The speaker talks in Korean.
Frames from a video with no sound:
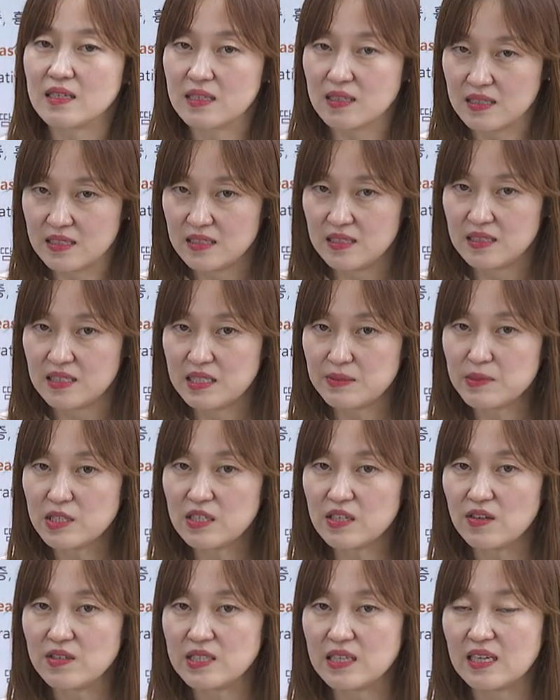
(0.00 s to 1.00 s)
그
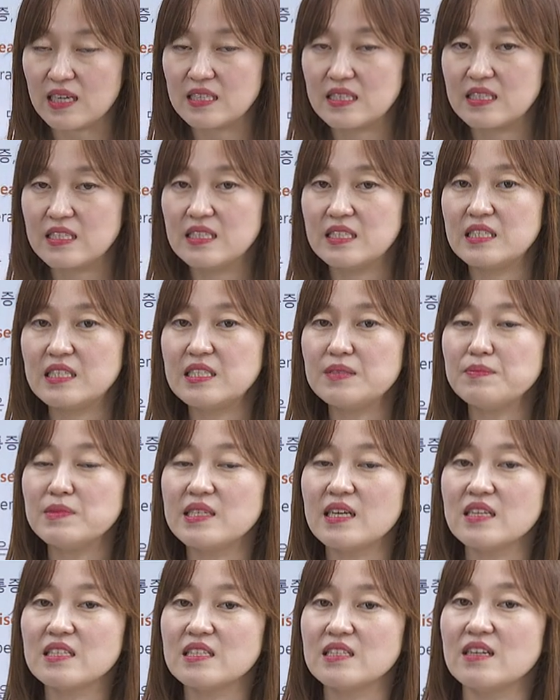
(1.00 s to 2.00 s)
심근경색 같은
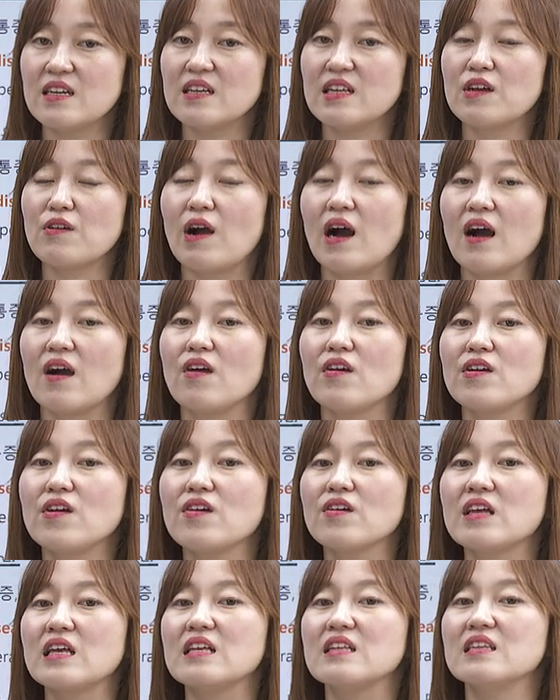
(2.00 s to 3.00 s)
심장 질환의
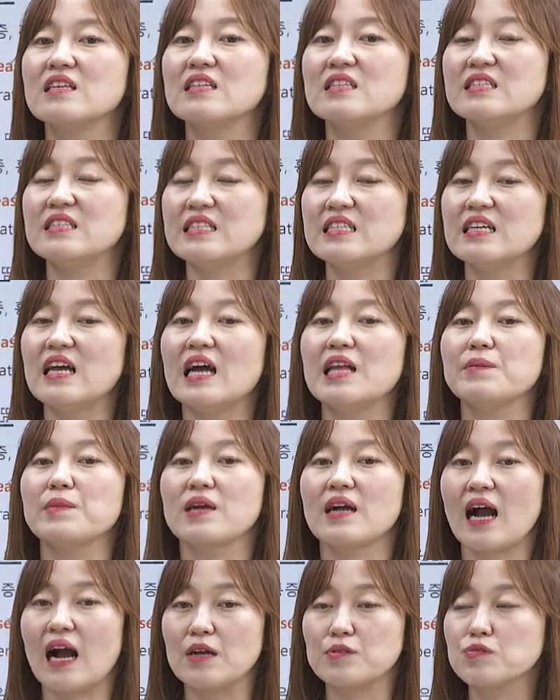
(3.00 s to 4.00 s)
과거력이 있는지
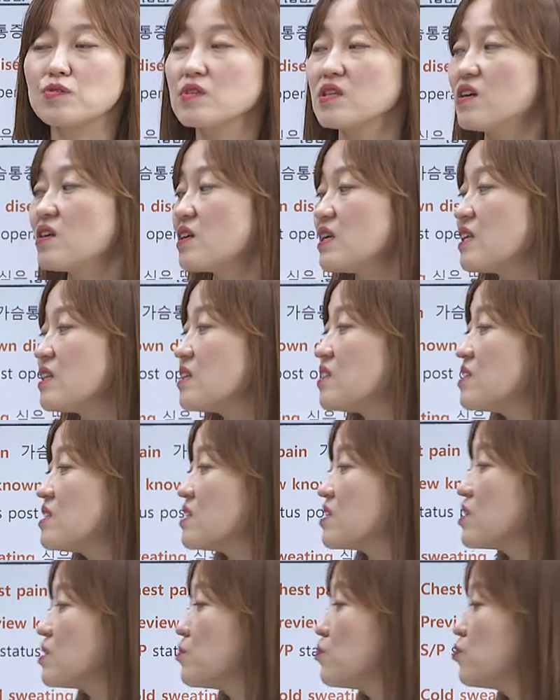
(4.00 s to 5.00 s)
아니면 가족력이
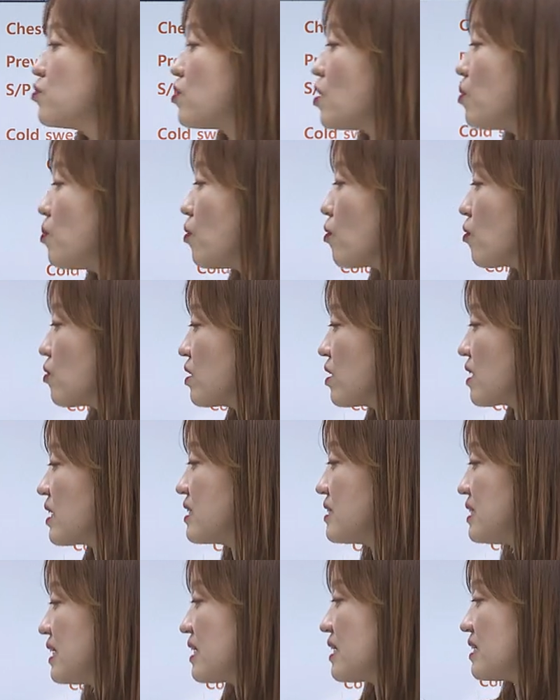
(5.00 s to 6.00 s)
있는지를 물어보고
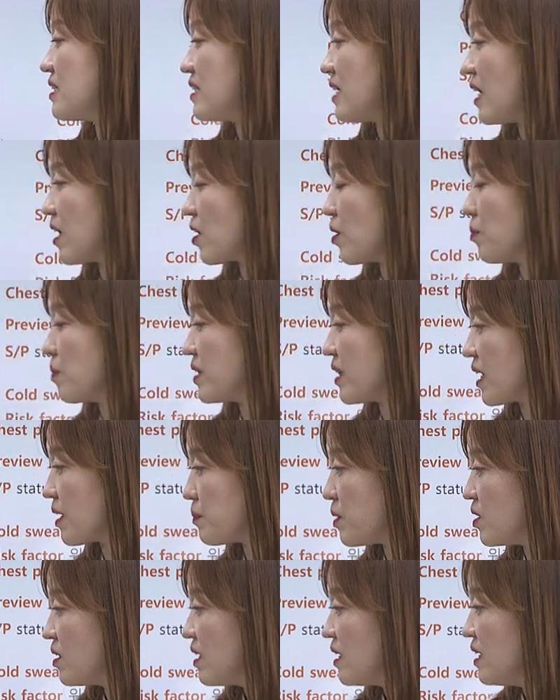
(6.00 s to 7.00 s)
이렇게 체크를 한 겁니다.
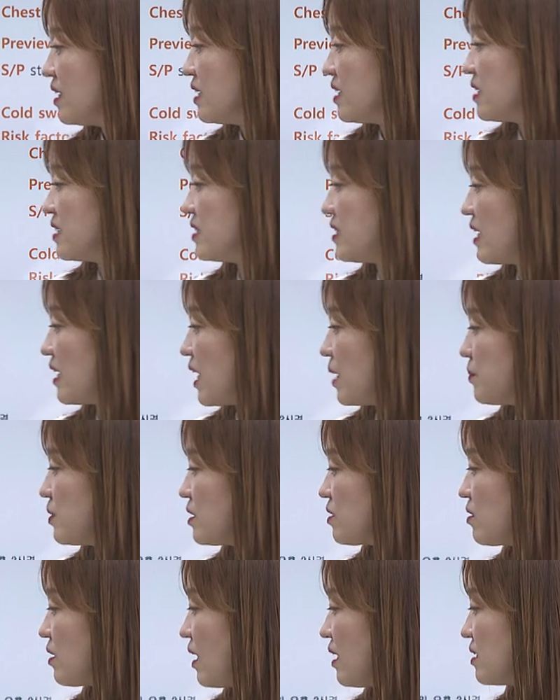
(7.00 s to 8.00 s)
그러면 이
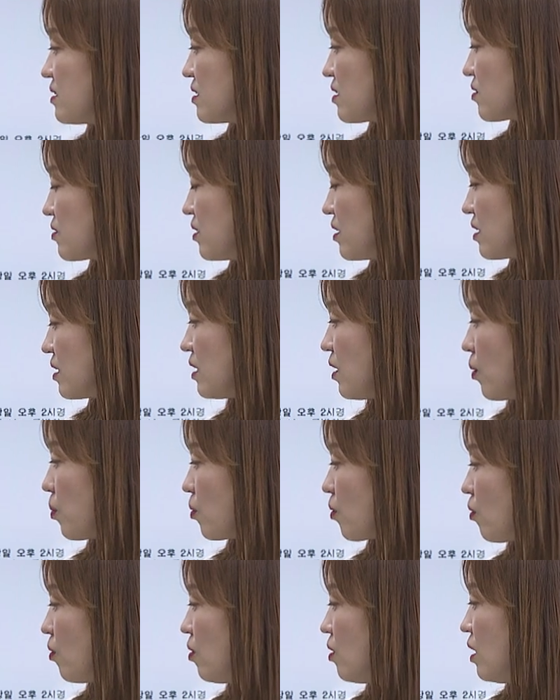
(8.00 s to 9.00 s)
사람은 가족력이
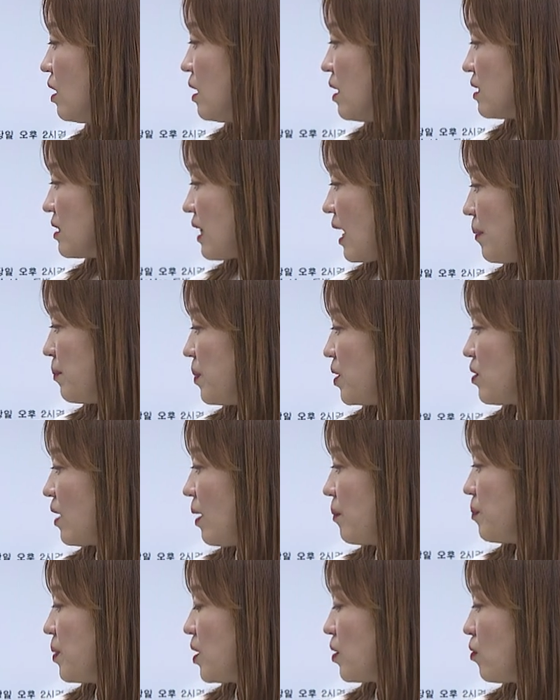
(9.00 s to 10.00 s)
없고 담배도
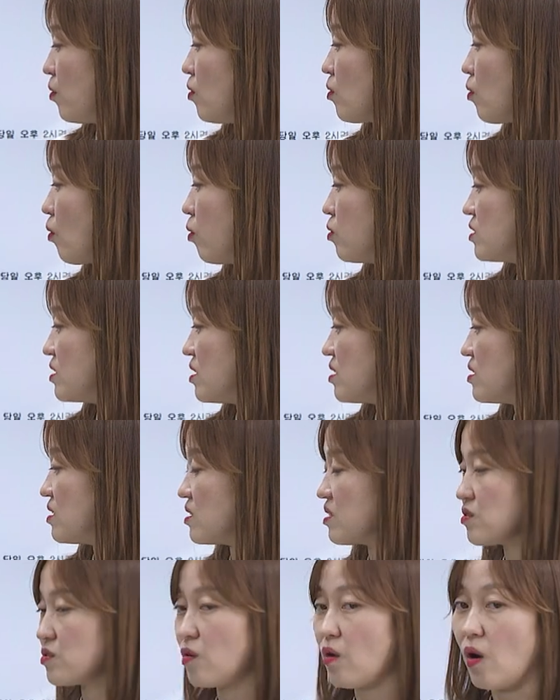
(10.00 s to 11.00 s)
안 피고
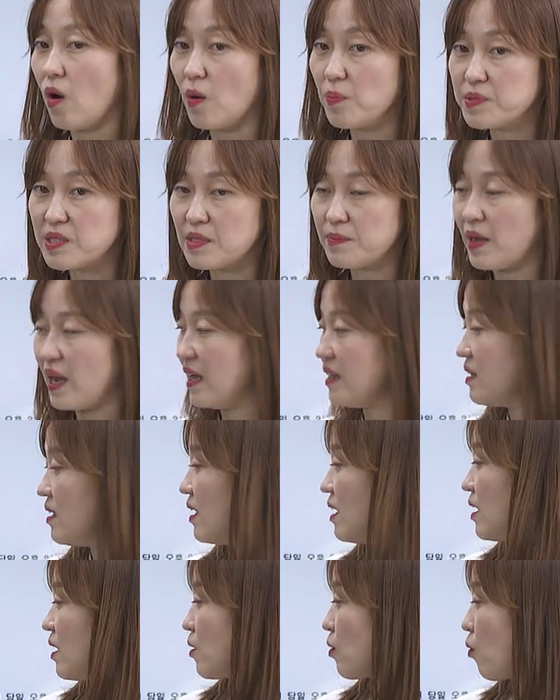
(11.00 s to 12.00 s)
고지혈증도 없지만
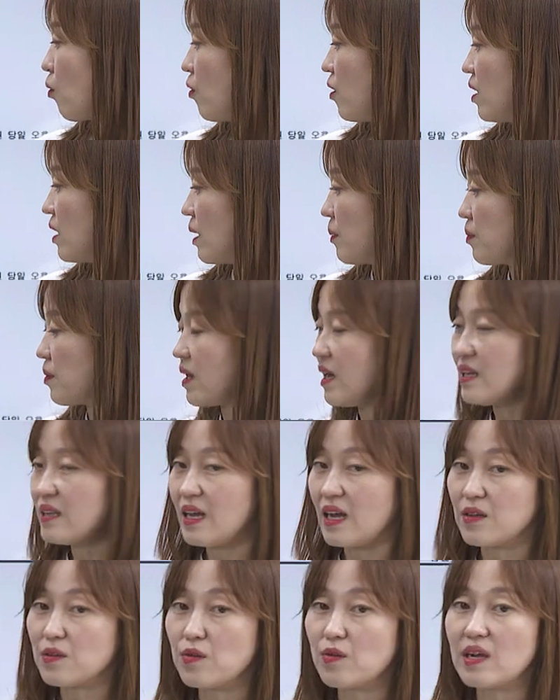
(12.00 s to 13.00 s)
고혈압과
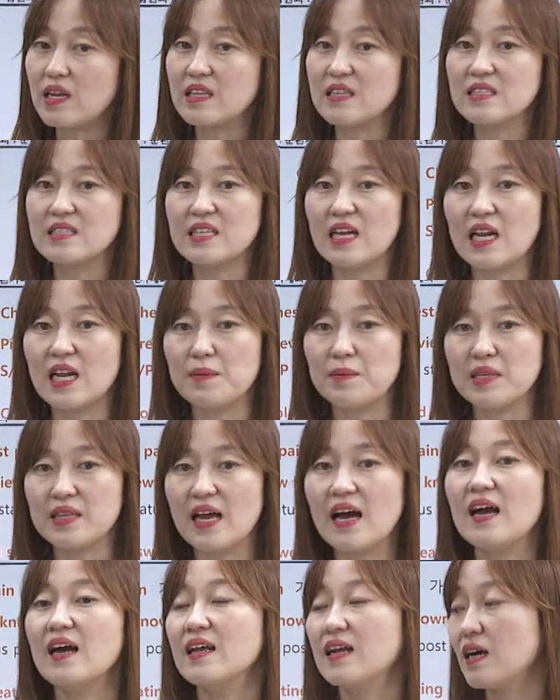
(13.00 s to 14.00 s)
당뇨가 있는
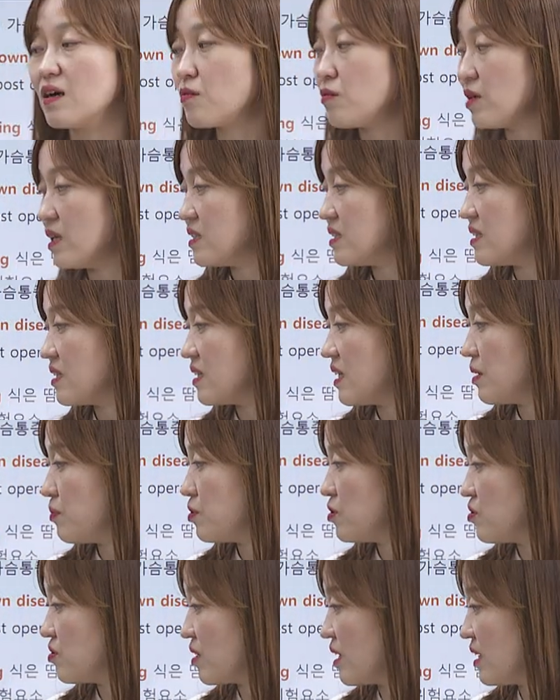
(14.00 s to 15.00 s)
사람이다 라고 예측을
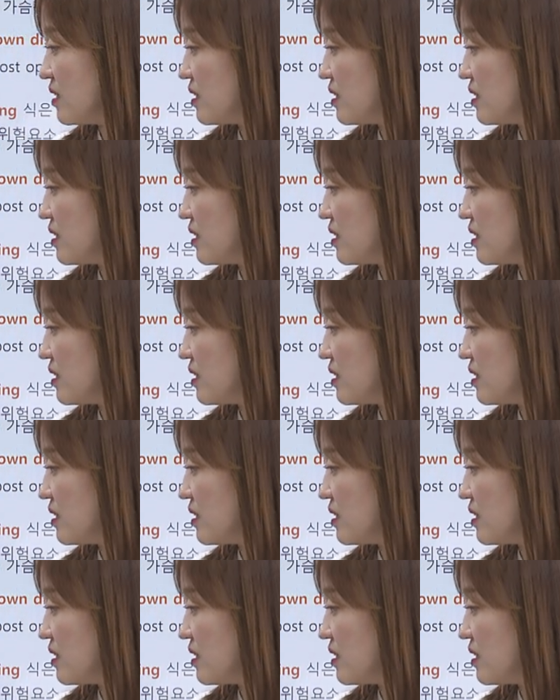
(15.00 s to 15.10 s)
해볼 수가